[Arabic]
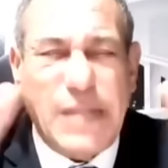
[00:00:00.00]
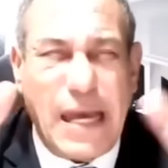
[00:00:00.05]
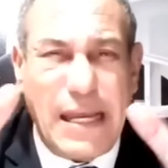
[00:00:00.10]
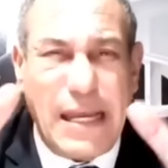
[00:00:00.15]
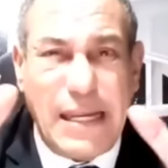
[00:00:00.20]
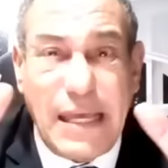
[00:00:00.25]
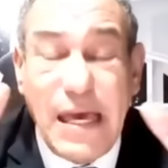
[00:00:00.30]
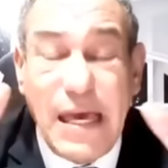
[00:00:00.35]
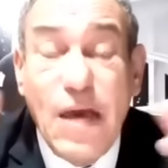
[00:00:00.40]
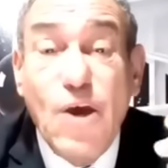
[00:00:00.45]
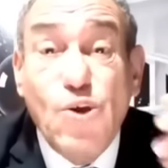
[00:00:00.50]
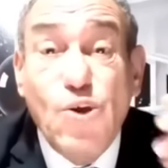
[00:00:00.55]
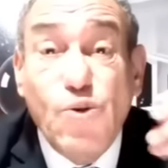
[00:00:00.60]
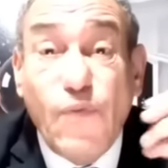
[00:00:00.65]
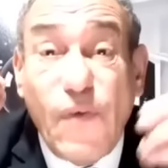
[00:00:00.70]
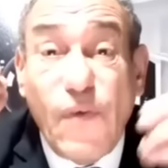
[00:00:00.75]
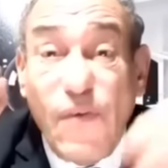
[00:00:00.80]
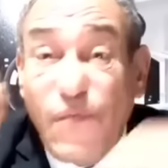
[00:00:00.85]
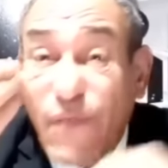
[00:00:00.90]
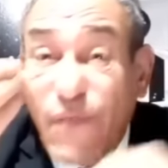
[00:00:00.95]
عليه
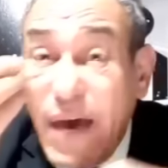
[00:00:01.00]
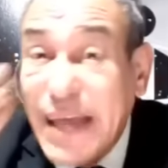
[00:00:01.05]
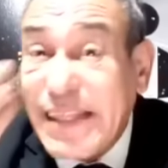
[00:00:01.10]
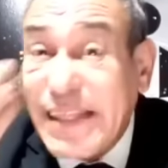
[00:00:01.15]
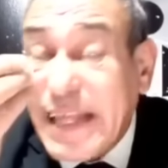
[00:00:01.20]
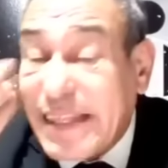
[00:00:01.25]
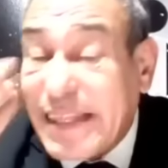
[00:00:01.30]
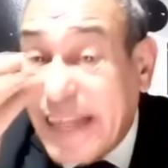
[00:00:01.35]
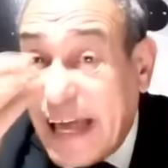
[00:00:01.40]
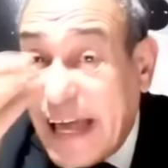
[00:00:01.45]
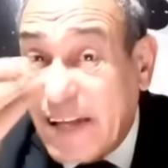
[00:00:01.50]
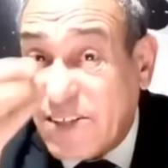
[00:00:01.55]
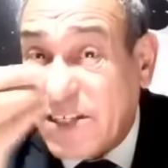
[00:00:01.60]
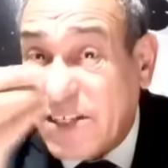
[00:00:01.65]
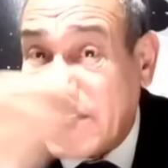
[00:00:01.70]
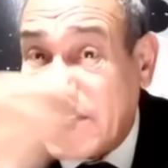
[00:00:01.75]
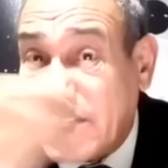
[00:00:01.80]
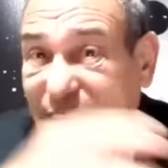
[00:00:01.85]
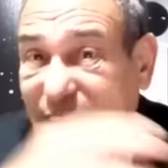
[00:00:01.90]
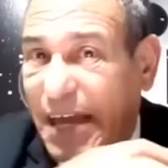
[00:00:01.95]
شوف الفائده تاع
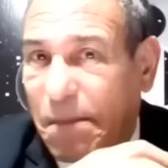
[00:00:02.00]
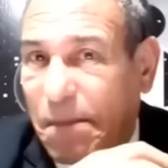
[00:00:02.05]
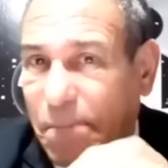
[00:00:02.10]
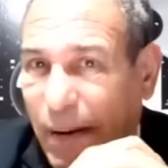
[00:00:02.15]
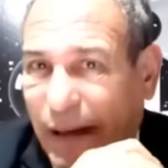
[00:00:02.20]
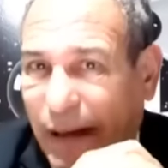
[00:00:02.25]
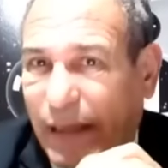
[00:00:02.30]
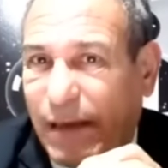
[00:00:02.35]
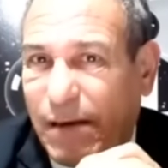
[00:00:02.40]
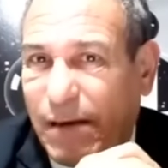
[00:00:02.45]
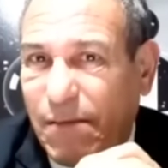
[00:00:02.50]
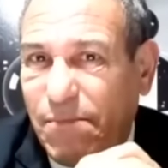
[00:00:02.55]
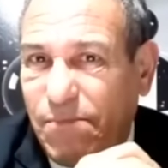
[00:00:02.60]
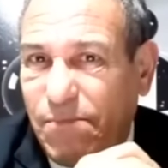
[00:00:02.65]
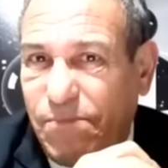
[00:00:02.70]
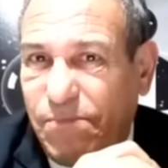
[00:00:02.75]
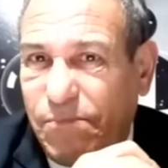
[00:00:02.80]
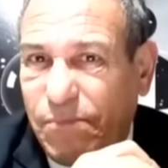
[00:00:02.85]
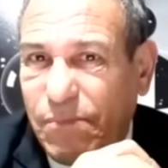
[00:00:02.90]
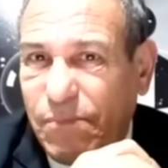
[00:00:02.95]
الجزائر برك
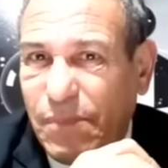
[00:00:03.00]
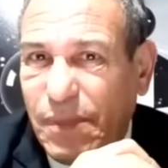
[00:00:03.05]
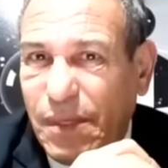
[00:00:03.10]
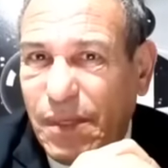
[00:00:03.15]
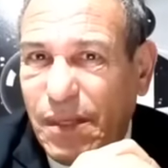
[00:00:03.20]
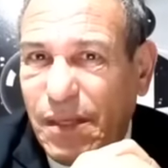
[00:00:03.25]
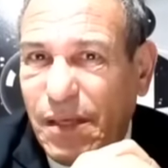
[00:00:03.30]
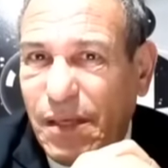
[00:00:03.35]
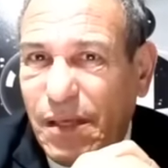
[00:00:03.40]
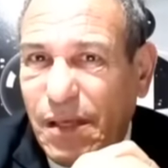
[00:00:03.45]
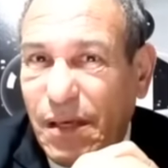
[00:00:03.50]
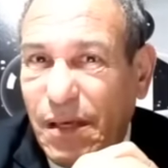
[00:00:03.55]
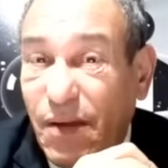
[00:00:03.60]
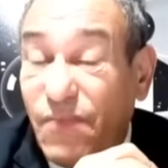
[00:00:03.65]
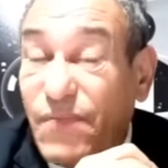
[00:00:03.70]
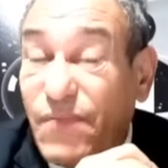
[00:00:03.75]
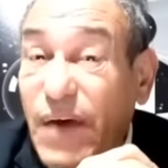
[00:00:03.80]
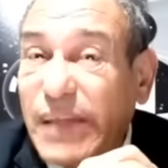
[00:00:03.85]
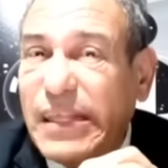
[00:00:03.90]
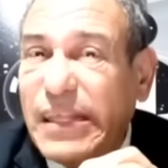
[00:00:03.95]

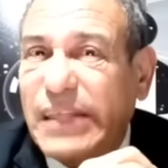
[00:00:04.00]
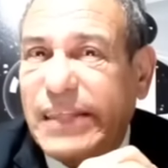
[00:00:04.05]
الفائده